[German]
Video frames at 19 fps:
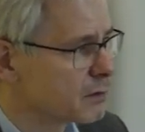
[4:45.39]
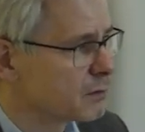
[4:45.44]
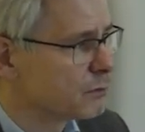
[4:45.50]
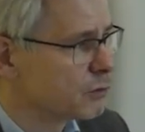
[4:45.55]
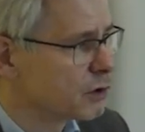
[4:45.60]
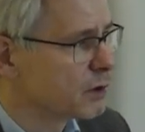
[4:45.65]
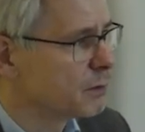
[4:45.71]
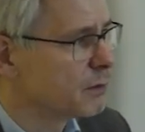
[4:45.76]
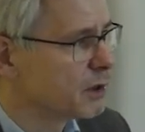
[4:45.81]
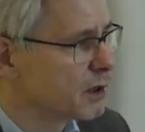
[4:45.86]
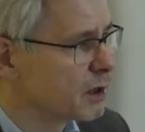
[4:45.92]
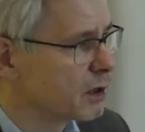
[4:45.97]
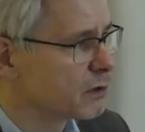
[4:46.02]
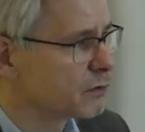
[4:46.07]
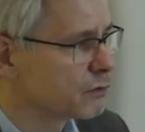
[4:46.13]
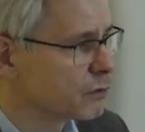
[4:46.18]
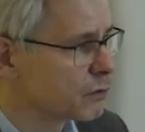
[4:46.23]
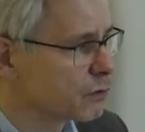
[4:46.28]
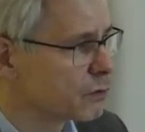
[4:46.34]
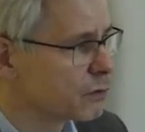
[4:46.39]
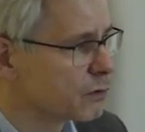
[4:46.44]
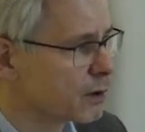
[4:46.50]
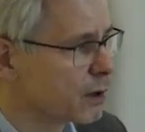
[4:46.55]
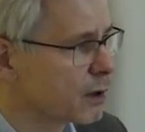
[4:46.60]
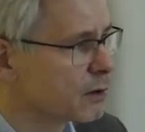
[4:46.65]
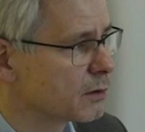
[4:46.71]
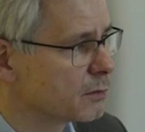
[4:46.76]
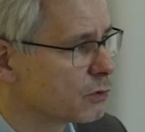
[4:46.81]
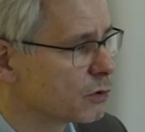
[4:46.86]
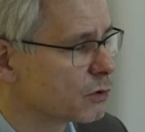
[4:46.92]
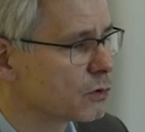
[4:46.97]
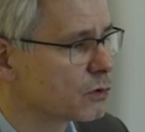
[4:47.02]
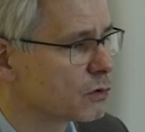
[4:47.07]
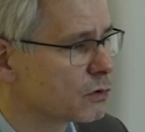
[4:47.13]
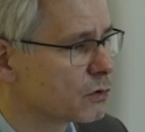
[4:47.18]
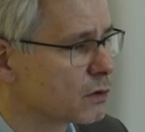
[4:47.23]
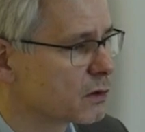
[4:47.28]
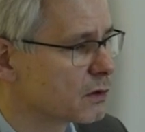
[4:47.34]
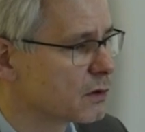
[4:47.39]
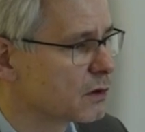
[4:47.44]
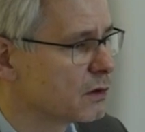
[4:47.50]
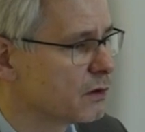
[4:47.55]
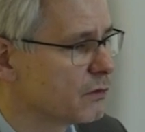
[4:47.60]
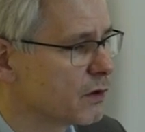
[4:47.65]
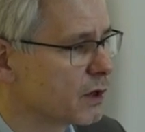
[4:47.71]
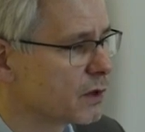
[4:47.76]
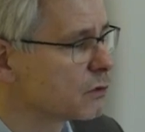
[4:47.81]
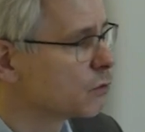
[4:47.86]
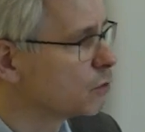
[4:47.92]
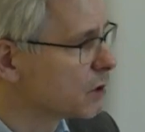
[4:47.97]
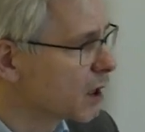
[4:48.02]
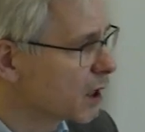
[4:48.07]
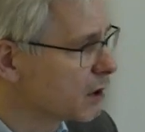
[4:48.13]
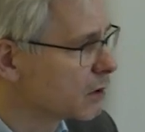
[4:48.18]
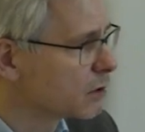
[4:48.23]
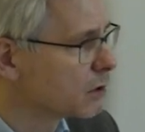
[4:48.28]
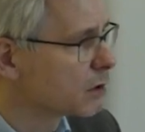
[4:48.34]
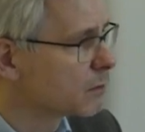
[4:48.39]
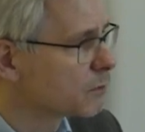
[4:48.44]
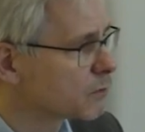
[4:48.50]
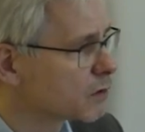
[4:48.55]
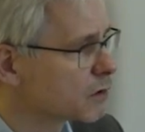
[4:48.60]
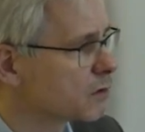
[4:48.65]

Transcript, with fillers: multimediale Führungen angeboten und die werden gut angenommen.